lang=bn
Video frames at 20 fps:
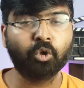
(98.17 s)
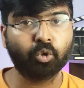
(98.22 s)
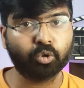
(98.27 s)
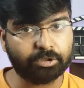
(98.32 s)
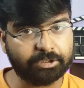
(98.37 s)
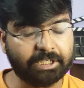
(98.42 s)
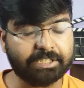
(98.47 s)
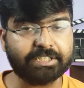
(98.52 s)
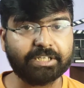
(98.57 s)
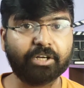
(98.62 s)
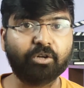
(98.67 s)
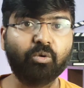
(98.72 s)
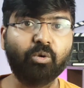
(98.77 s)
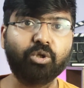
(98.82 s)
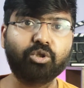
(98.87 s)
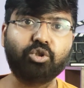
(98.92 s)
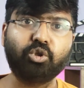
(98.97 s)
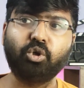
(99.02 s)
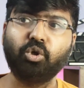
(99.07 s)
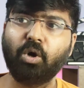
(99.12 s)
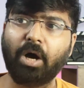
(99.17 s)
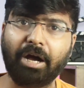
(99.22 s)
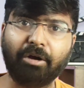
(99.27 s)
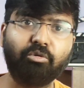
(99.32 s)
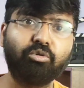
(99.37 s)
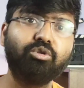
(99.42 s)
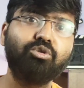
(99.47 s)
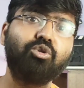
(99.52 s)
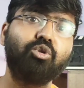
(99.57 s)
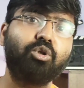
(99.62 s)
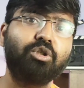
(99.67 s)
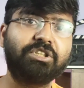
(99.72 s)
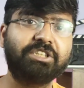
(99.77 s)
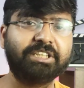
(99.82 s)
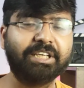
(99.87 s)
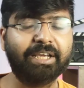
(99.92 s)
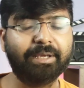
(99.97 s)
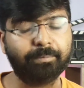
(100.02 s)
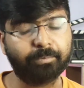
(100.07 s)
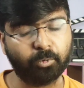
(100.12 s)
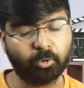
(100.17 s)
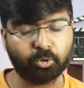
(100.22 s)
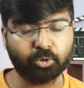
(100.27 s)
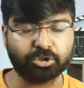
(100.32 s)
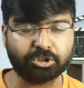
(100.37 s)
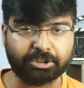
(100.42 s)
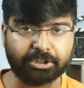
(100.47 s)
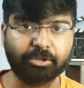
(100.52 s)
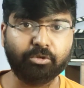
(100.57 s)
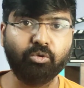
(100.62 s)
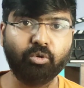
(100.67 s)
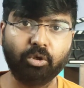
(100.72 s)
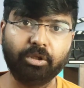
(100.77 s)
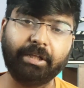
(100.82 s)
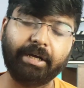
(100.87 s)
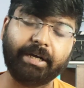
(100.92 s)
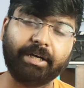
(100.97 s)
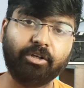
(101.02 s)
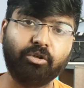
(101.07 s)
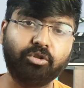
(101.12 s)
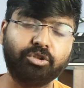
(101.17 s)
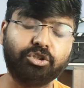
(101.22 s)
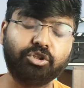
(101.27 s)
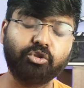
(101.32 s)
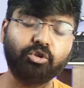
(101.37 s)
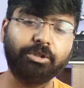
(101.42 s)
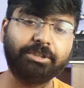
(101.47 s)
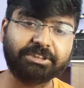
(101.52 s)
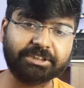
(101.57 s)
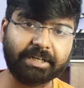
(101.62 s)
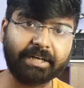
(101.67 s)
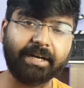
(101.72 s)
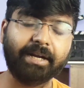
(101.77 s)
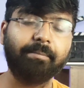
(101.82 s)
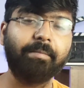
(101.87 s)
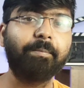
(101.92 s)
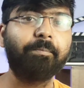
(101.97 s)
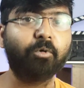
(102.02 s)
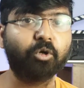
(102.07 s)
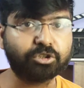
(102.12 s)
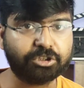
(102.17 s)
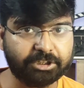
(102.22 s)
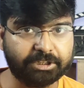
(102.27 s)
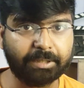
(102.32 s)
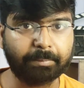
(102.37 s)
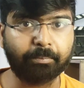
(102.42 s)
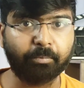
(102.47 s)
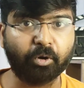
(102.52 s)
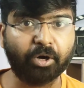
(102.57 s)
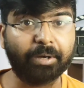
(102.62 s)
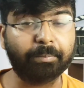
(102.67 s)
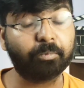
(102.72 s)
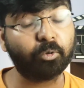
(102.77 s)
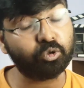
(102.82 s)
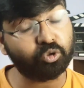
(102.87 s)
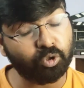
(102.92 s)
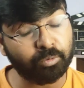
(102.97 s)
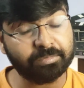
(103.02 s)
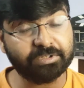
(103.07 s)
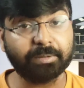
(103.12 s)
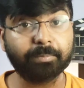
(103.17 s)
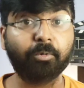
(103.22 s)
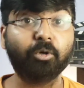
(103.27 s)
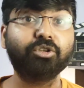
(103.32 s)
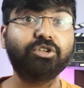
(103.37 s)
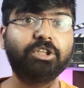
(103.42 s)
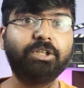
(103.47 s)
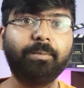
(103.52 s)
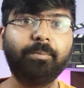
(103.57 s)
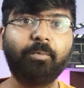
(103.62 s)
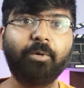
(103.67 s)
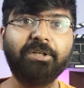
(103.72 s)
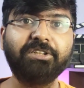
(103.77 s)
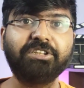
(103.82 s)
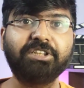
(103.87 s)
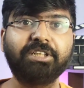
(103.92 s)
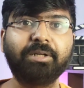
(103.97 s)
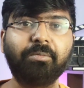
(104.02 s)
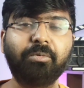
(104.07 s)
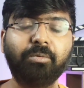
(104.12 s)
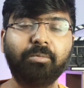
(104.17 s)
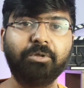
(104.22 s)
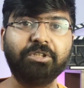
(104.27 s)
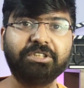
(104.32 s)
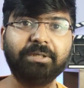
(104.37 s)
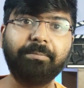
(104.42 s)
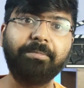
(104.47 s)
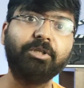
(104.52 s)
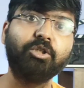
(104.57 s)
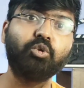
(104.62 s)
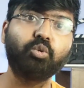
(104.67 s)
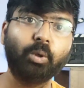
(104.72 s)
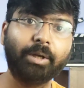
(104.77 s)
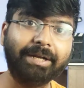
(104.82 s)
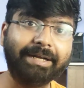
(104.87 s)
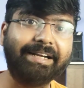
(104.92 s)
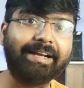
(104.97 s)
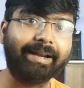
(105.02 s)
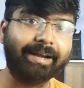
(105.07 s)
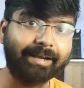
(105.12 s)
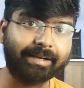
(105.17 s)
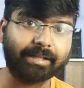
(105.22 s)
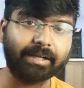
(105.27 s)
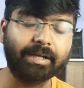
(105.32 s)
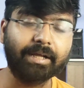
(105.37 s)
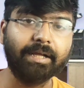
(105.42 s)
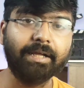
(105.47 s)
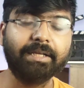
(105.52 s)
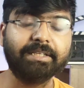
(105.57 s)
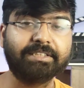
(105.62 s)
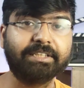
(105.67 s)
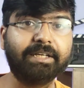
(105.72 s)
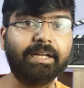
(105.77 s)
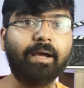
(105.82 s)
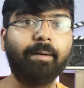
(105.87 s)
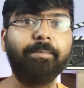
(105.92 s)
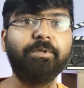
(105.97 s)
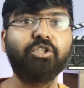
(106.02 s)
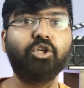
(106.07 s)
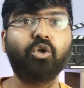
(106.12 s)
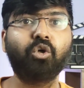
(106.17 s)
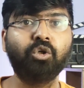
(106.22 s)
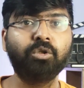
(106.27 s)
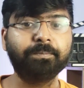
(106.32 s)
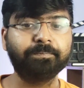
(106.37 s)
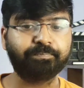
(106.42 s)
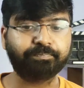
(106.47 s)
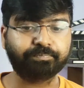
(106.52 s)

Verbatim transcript: অত্যাচার করেছিল আগুন জ্বলছে এই পুরো সিনগুলো দেখানো হয়েছে তো এই ট্রেলারে আমার পজিটিভ পয়েন্ট প্রথম যে পজিটিভ পয়েন্ট সেটা বলবো যে ভিজুয়ালি ট্রিট সেটা আমি যখন